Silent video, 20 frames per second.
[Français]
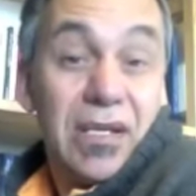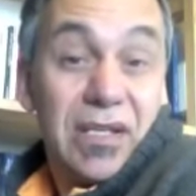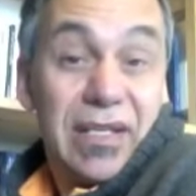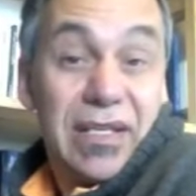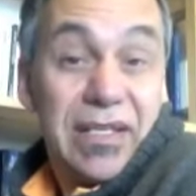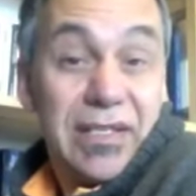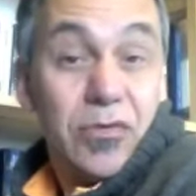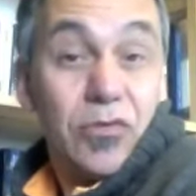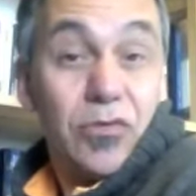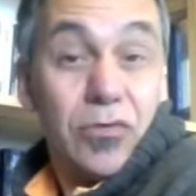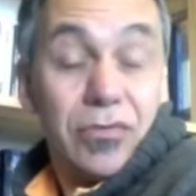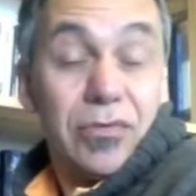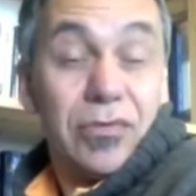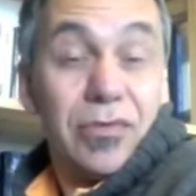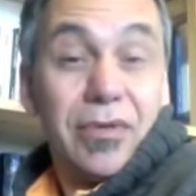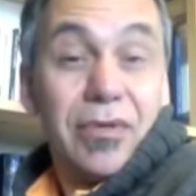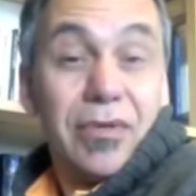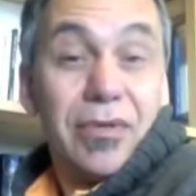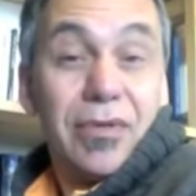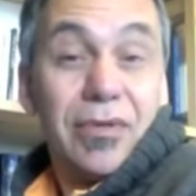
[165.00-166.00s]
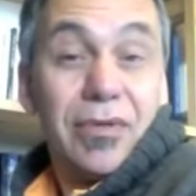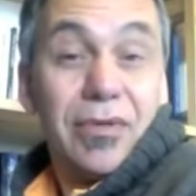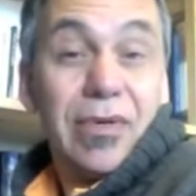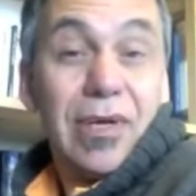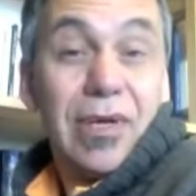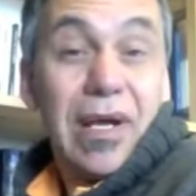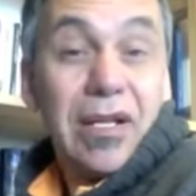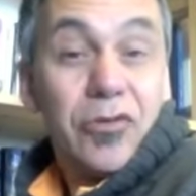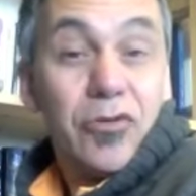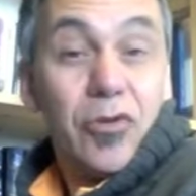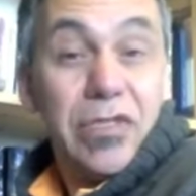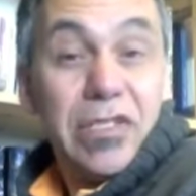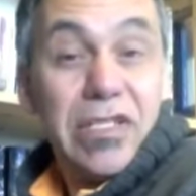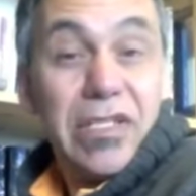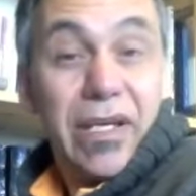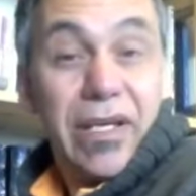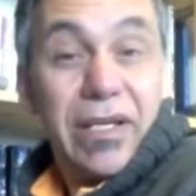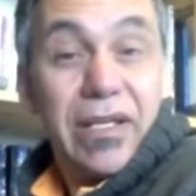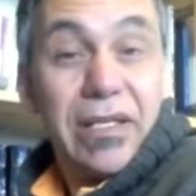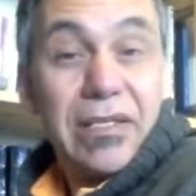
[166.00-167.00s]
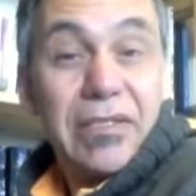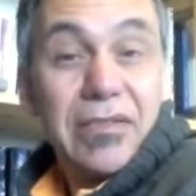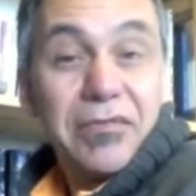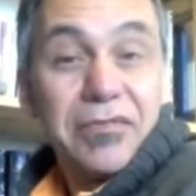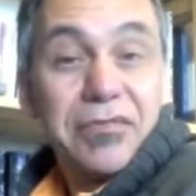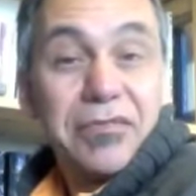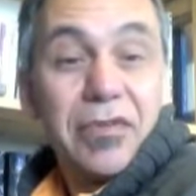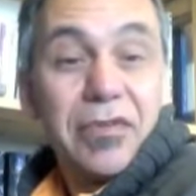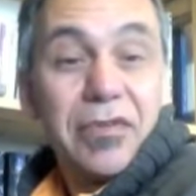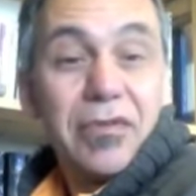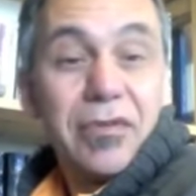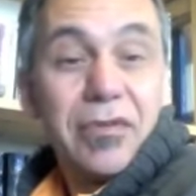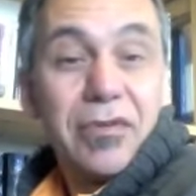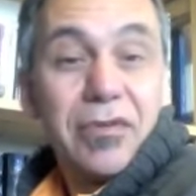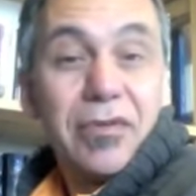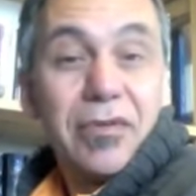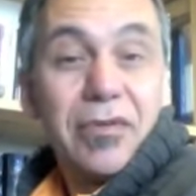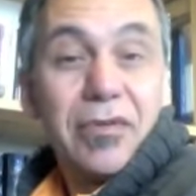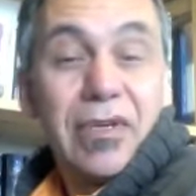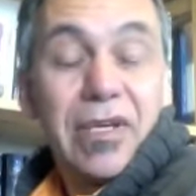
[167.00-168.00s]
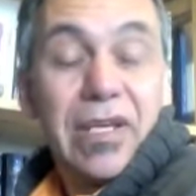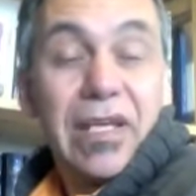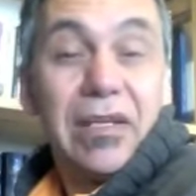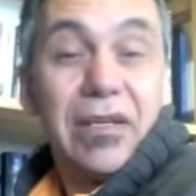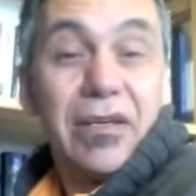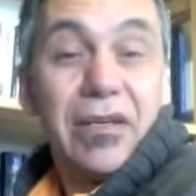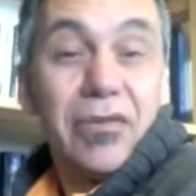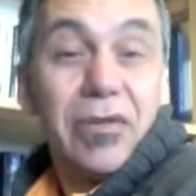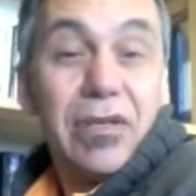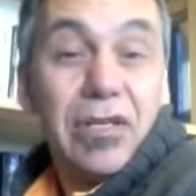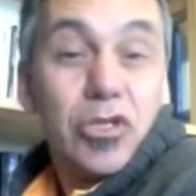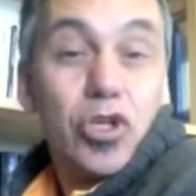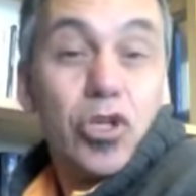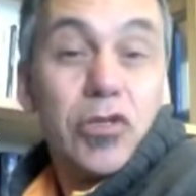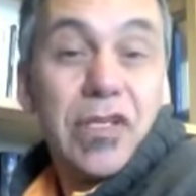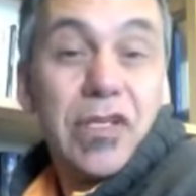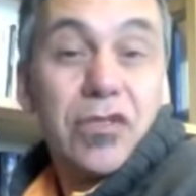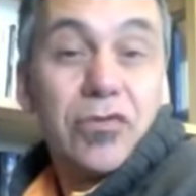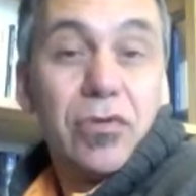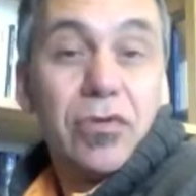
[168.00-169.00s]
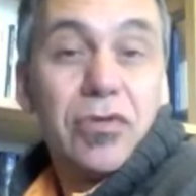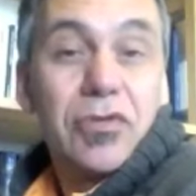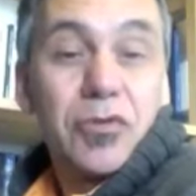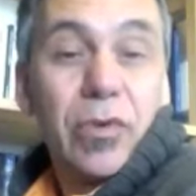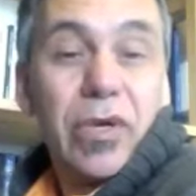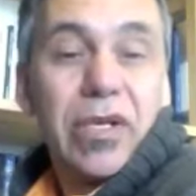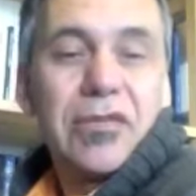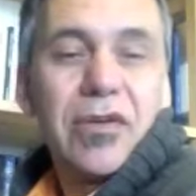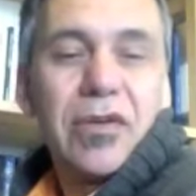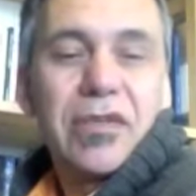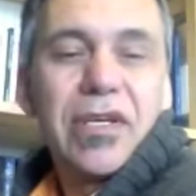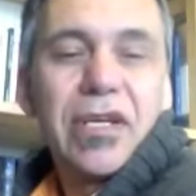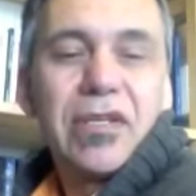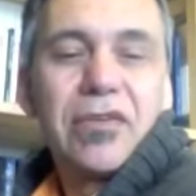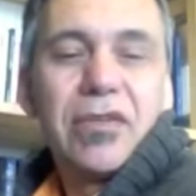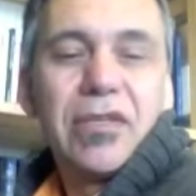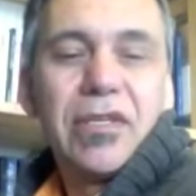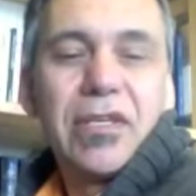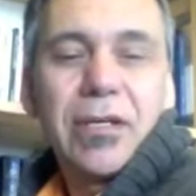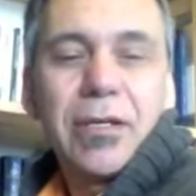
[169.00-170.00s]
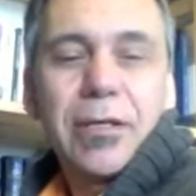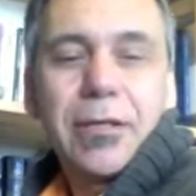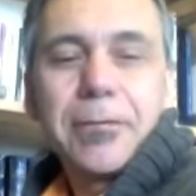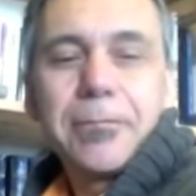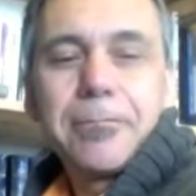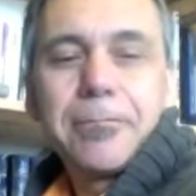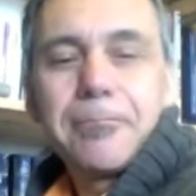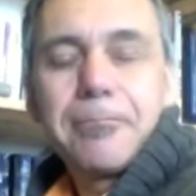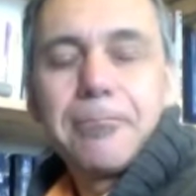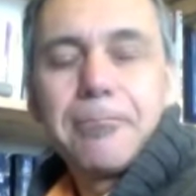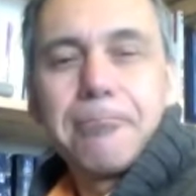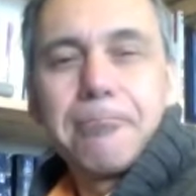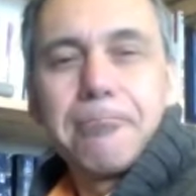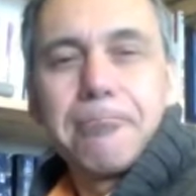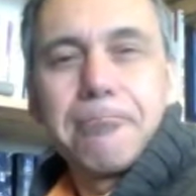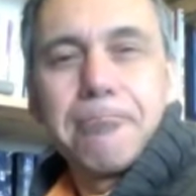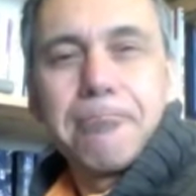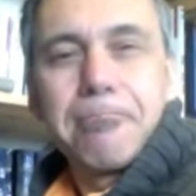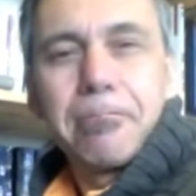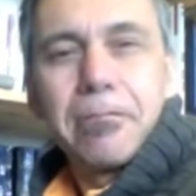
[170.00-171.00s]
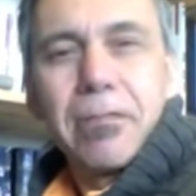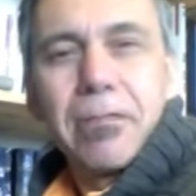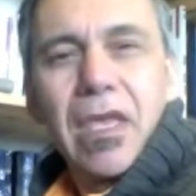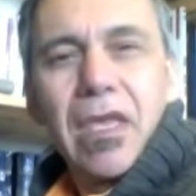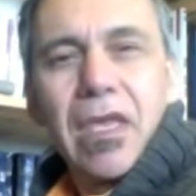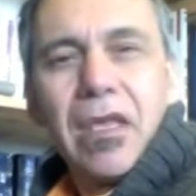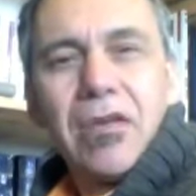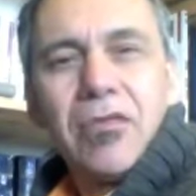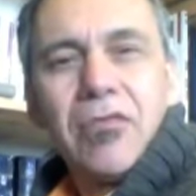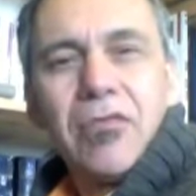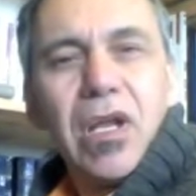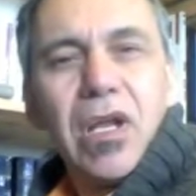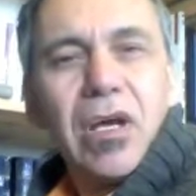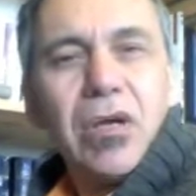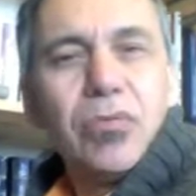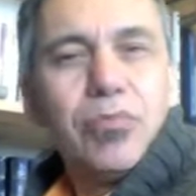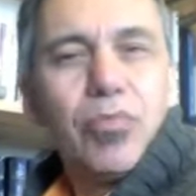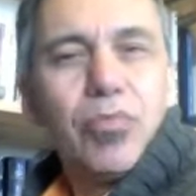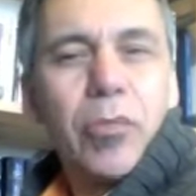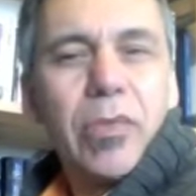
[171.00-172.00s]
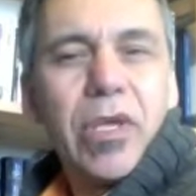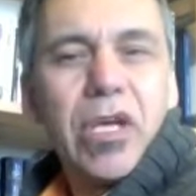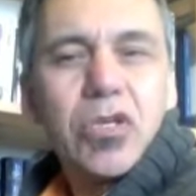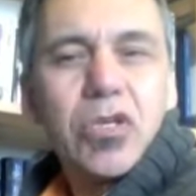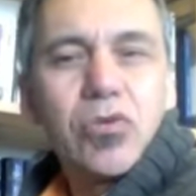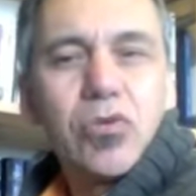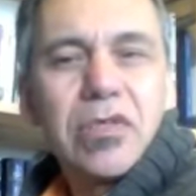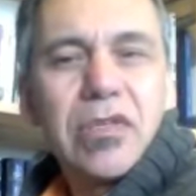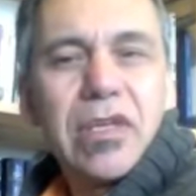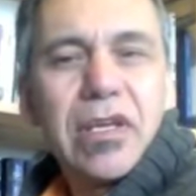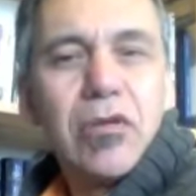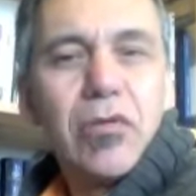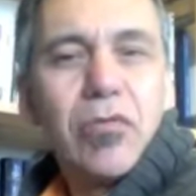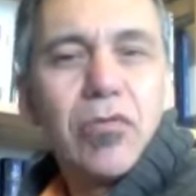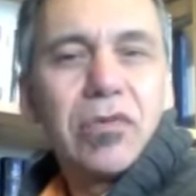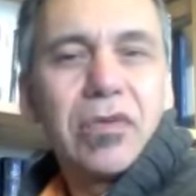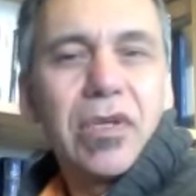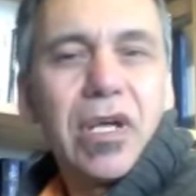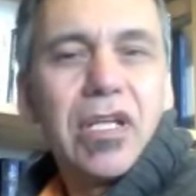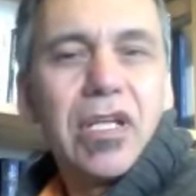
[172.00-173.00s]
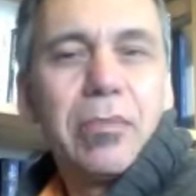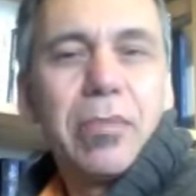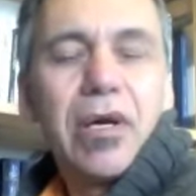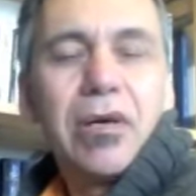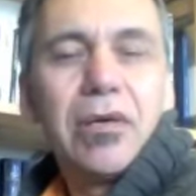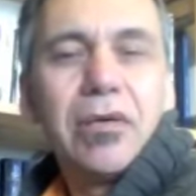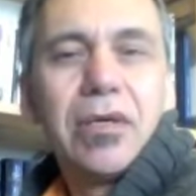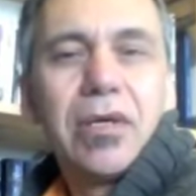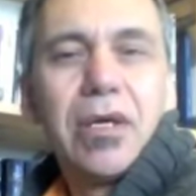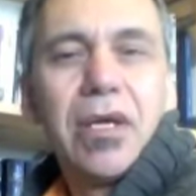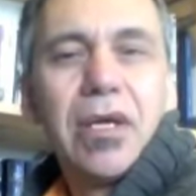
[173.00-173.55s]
qui sont euh, à tenir avec les enfants, que les jeunes adultes sont exhortés à tenir. Voilà une première chose avec le contrat des parents.